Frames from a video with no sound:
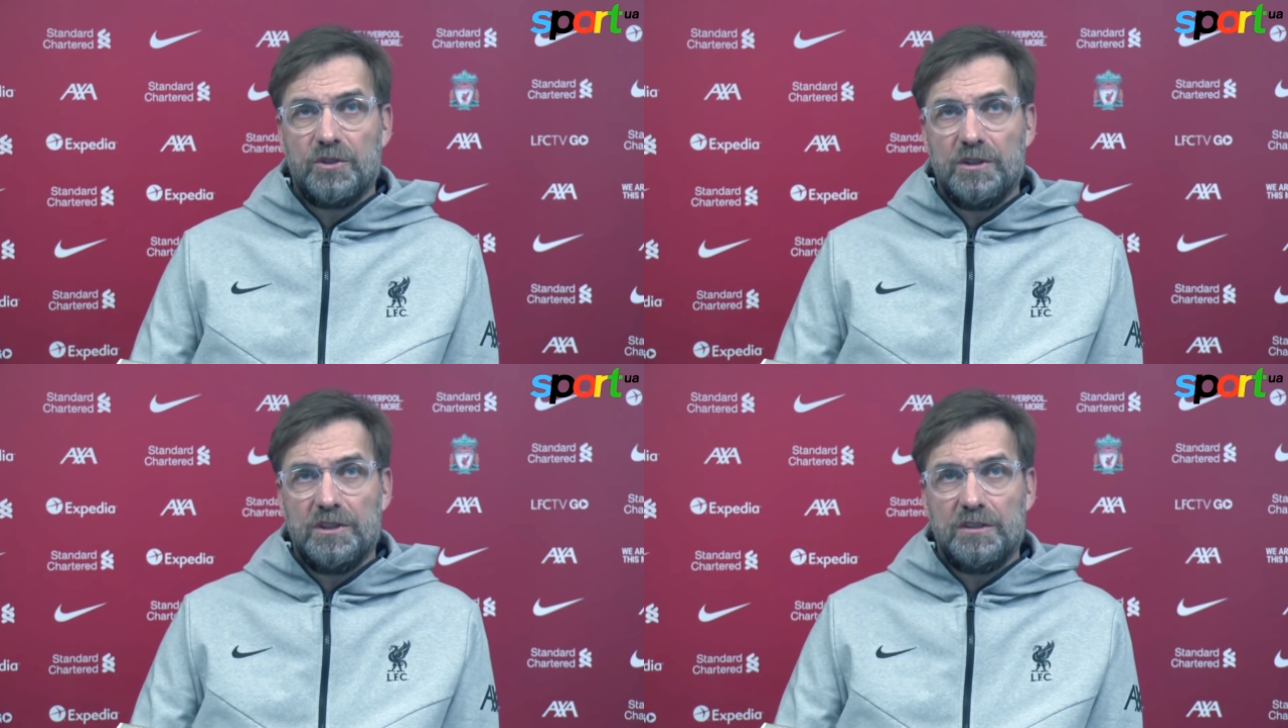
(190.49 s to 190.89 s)

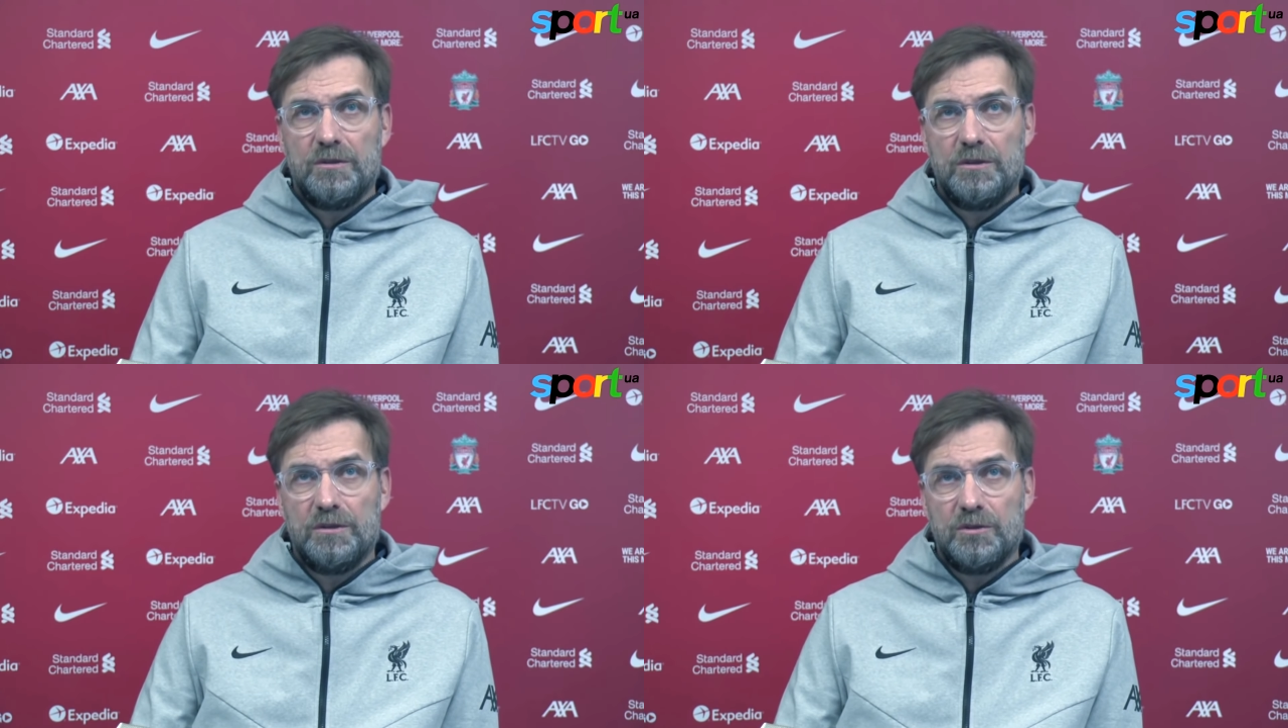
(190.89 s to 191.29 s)
И в
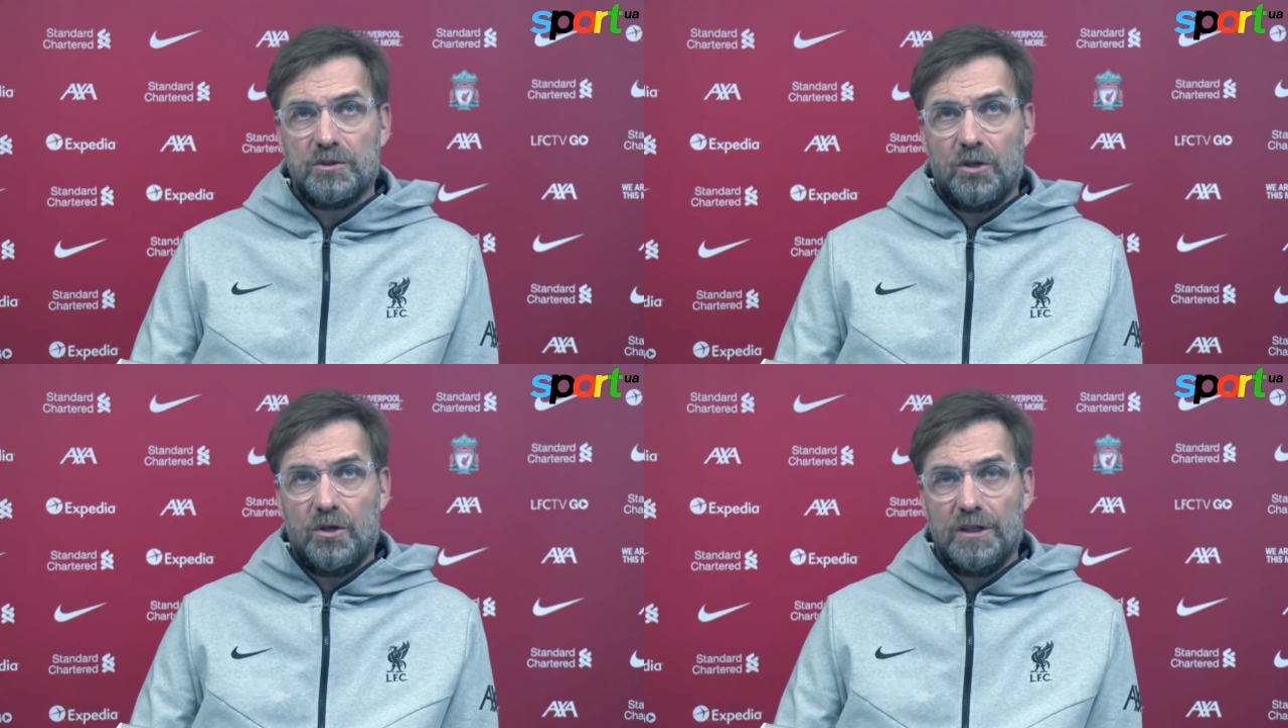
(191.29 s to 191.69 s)
этот момент
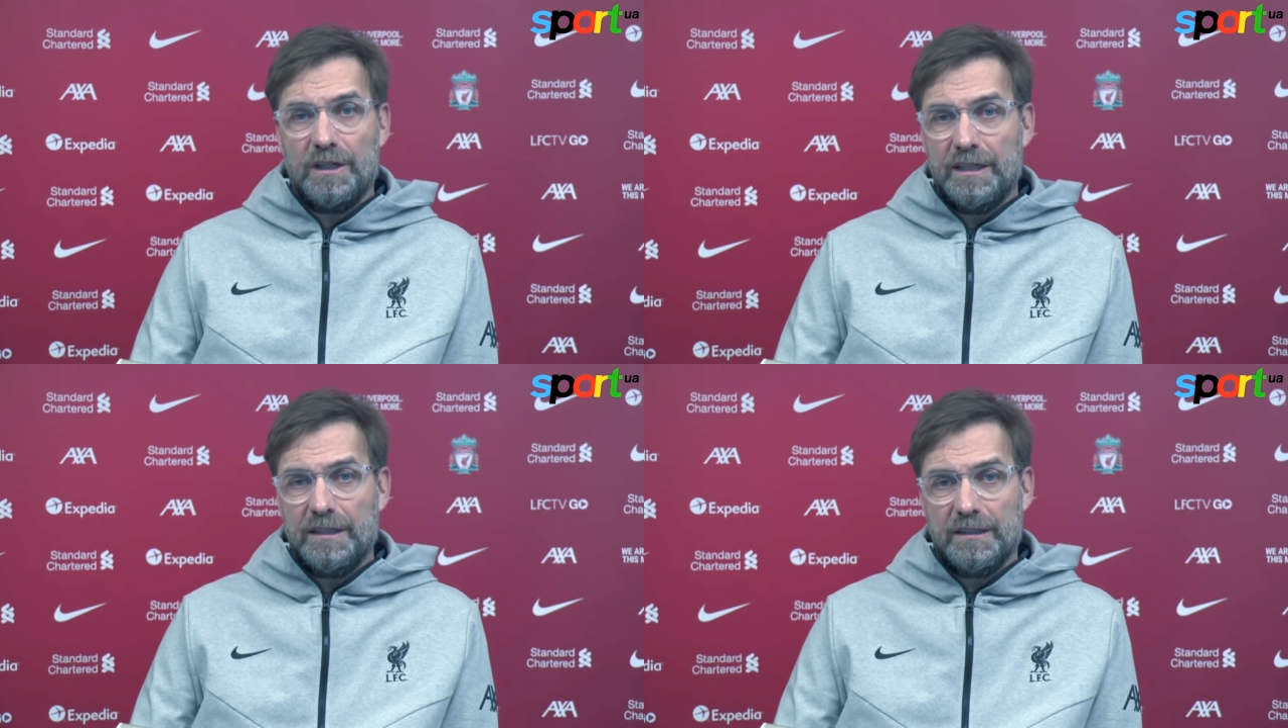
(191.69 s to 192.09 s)
ты
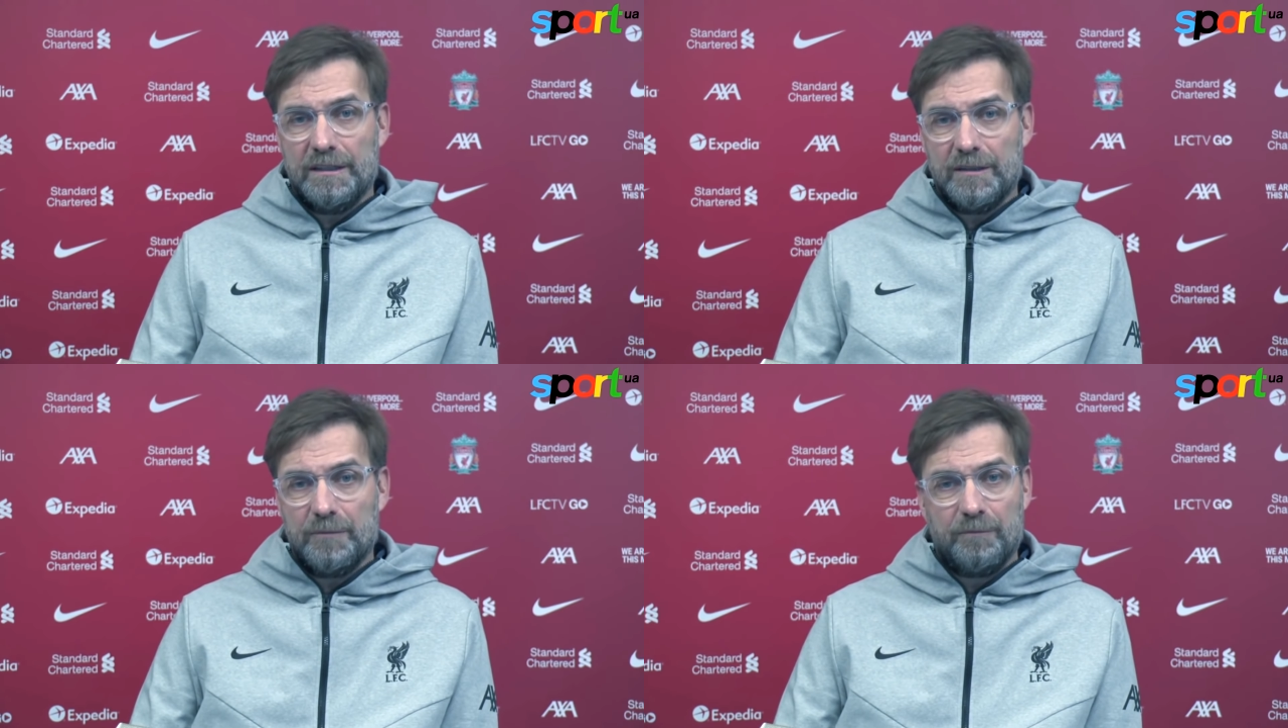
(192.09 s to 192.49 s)
думаешь о том,
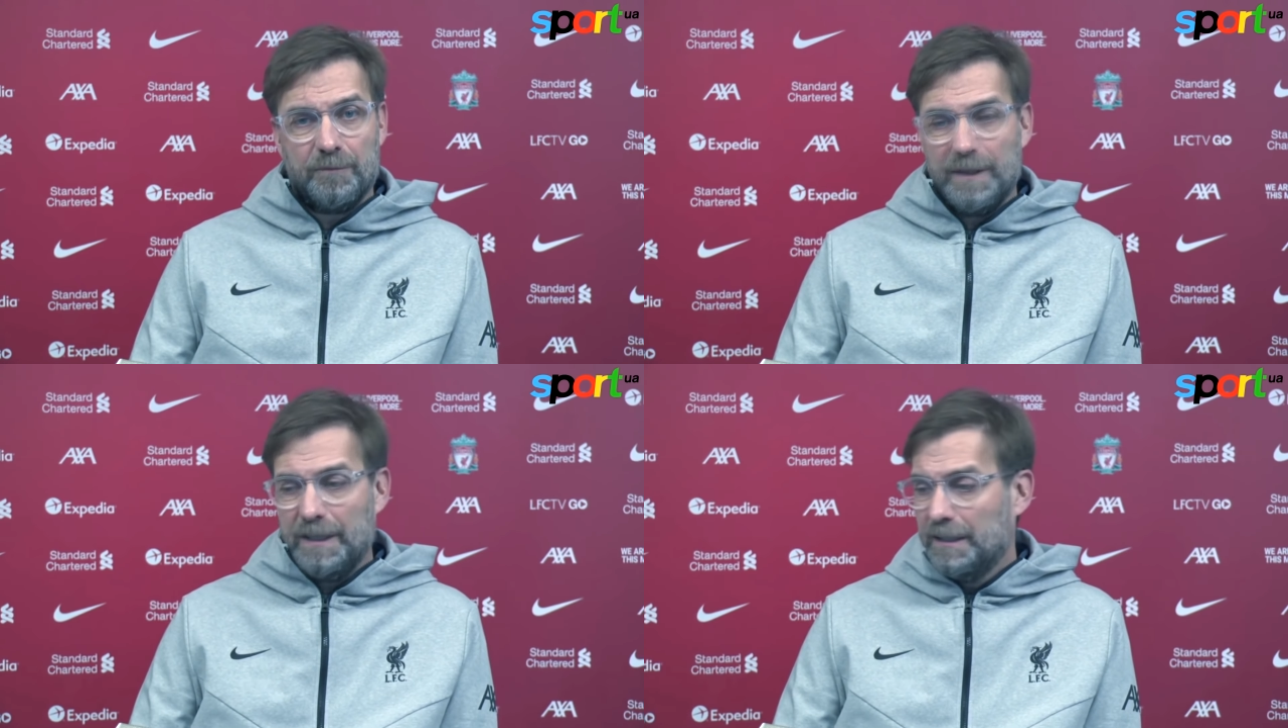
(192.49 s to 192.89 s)
um,
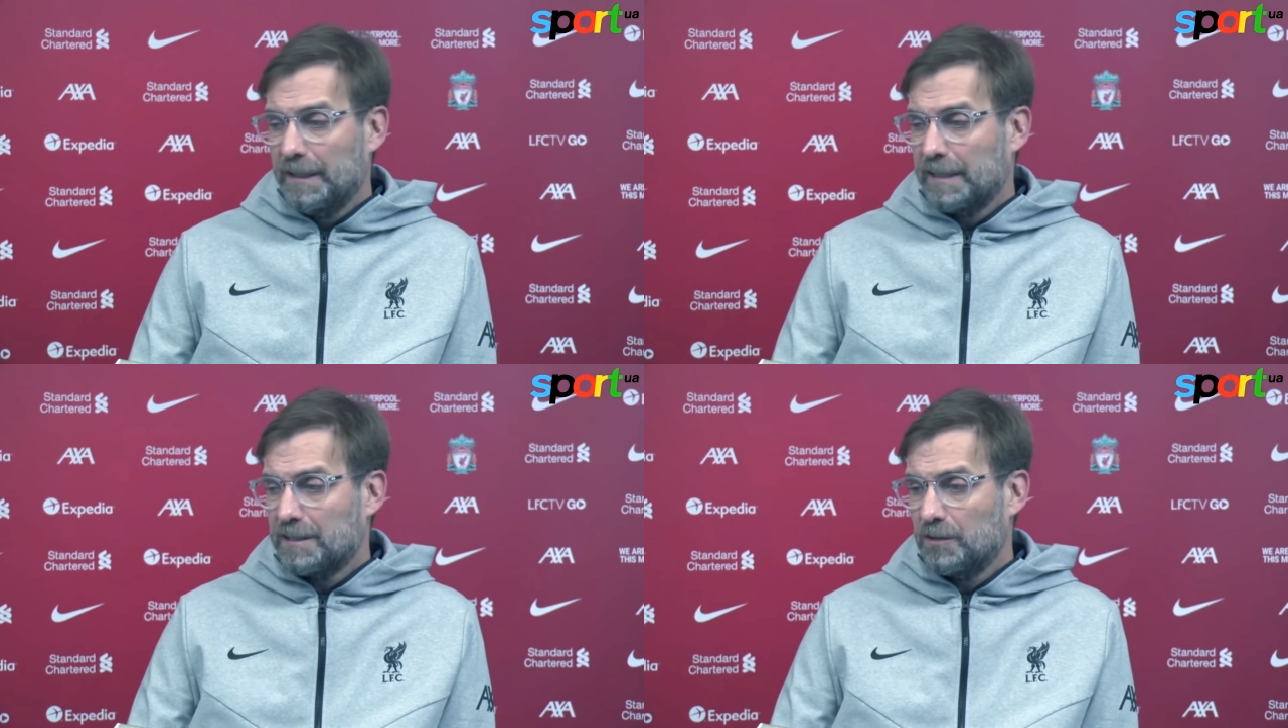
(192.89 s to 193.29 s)
что
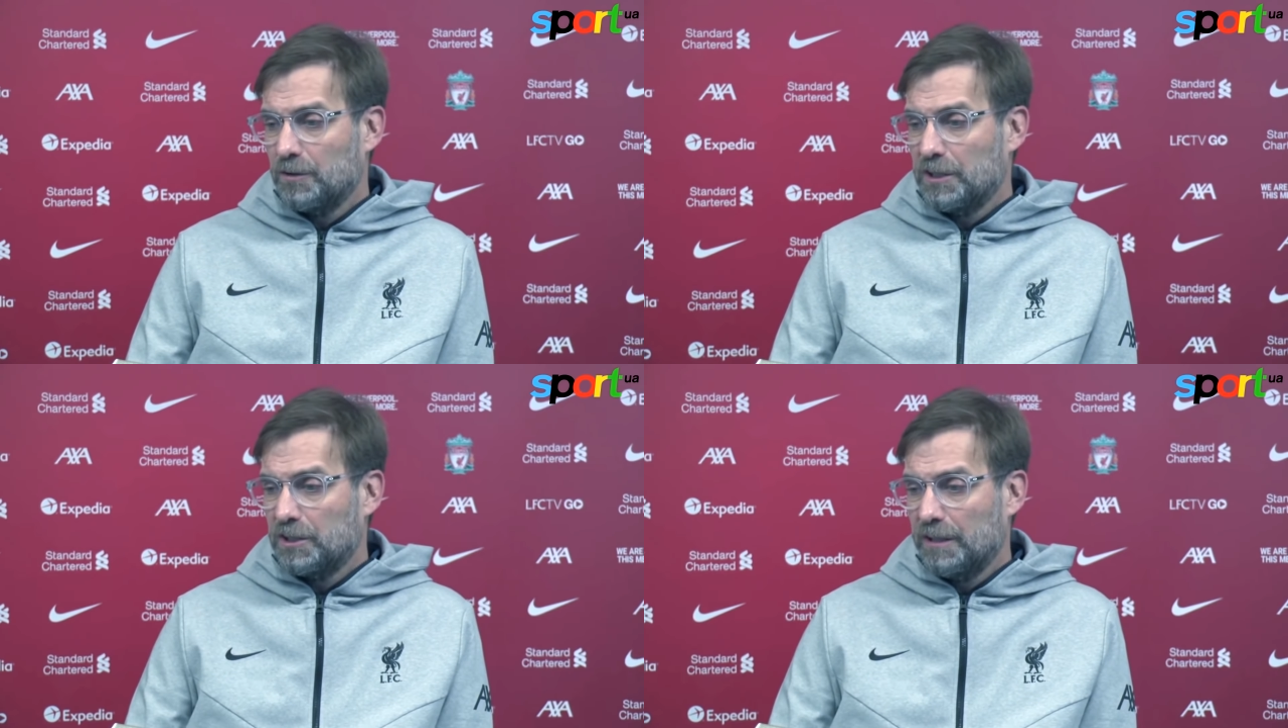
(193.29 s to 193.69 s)
тебе
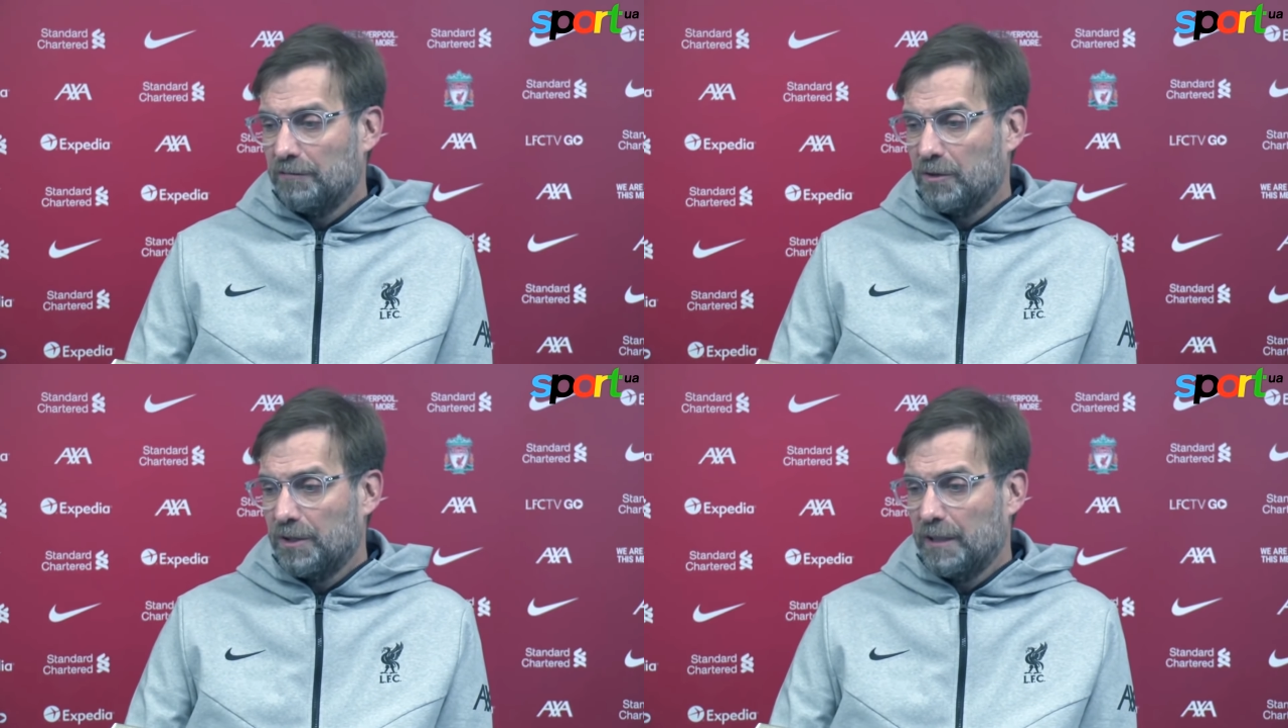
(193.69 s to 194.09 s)
нужно
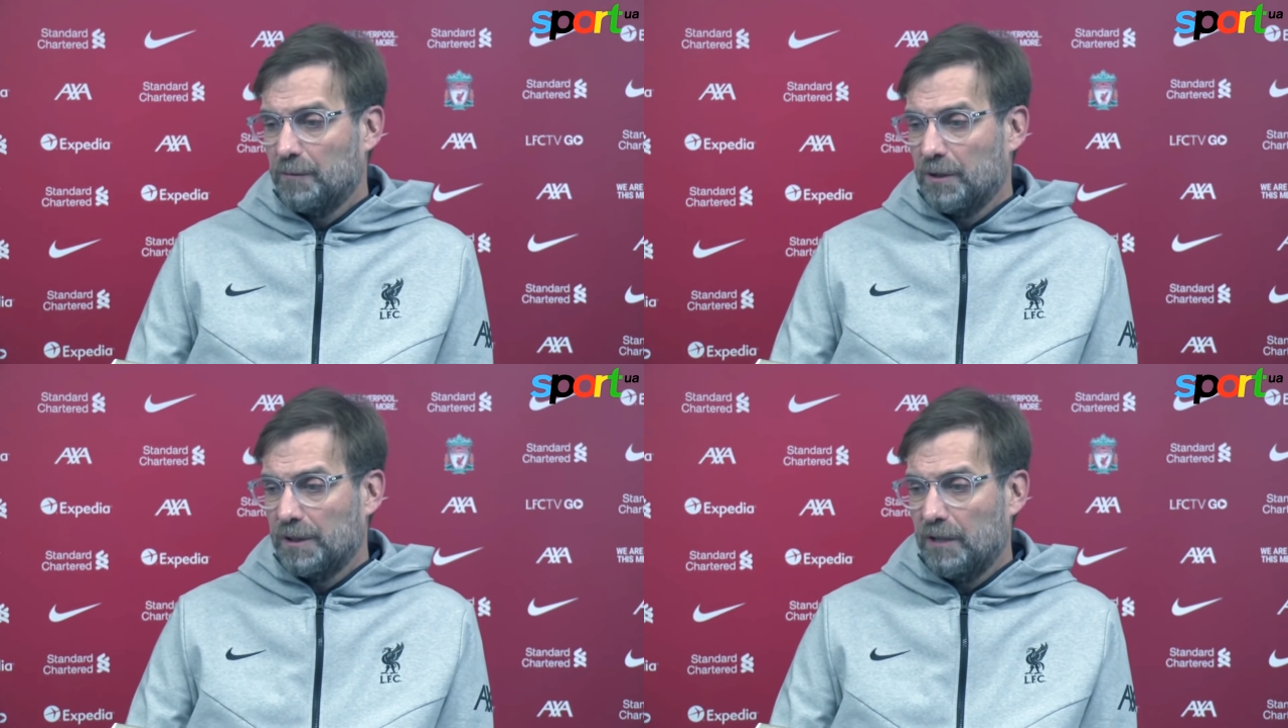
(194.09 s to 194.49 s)
делать
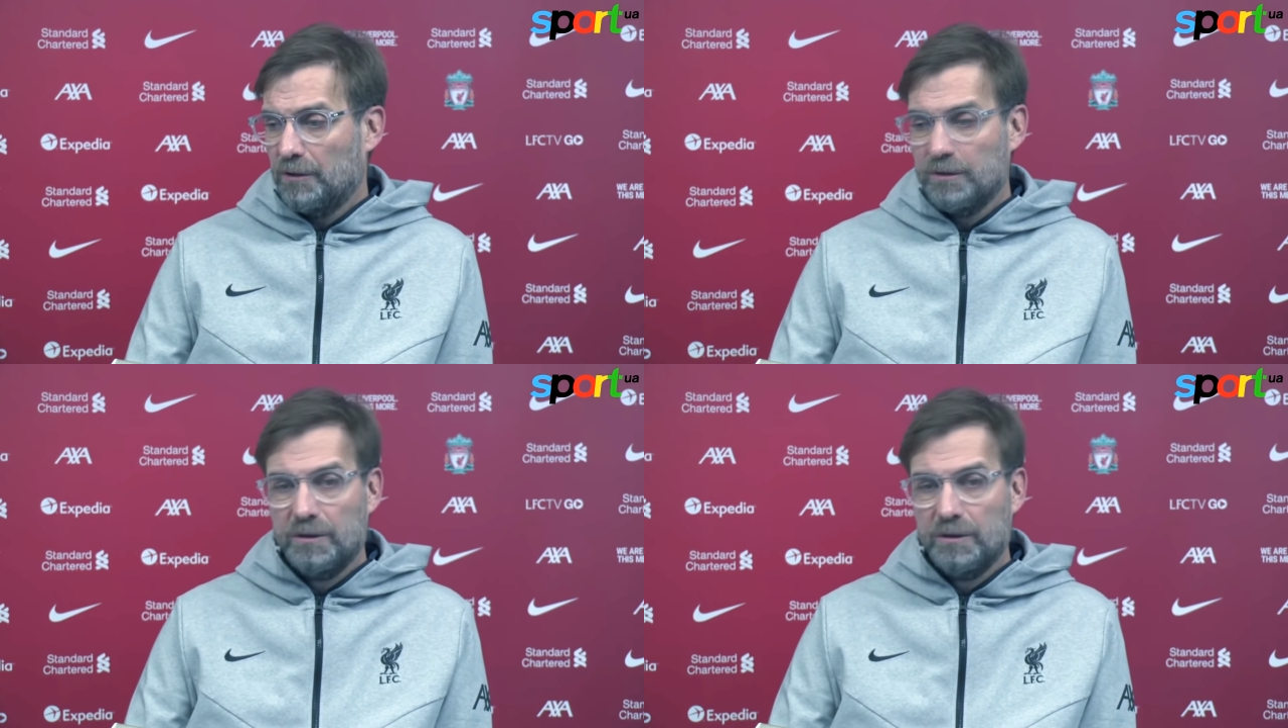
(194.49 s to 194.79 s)
после этого.